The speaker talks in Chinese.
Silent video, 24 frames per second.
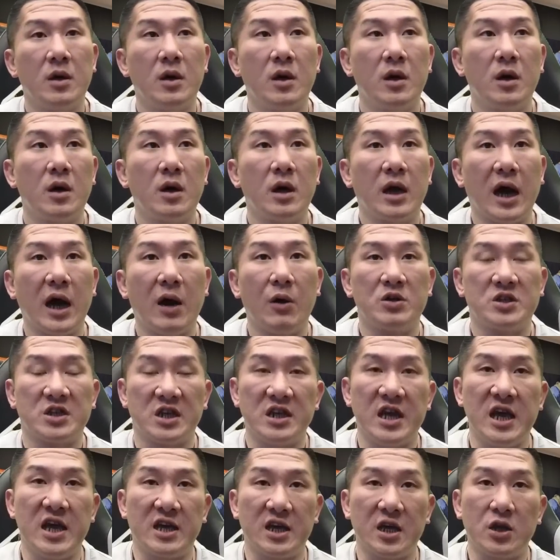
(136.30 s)
然后我今
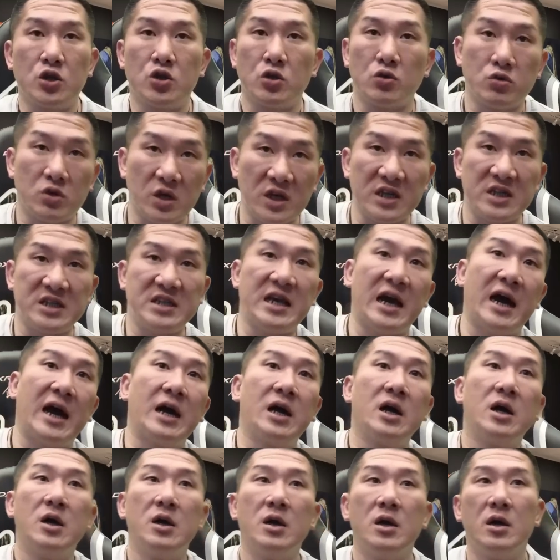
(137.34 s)
天也跟徒弟讲，
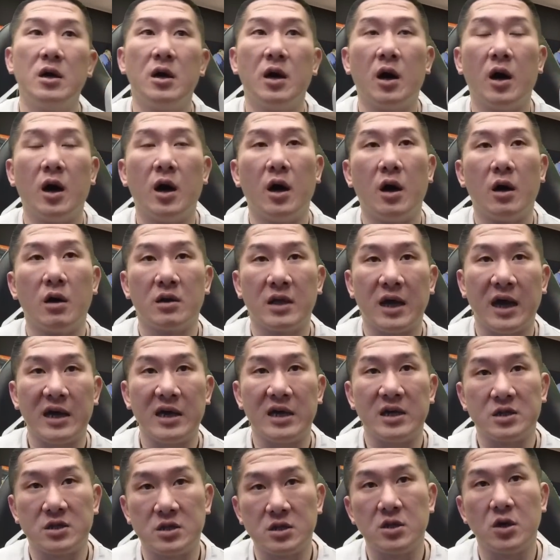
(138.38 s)
哦，他也
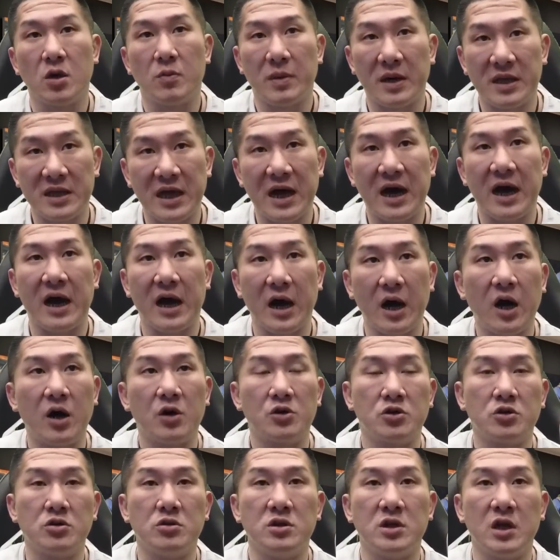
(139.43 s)
是有帮他好好
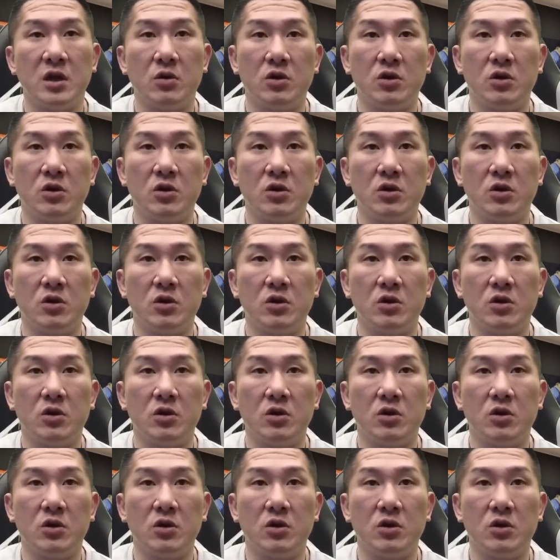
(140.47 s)
训练。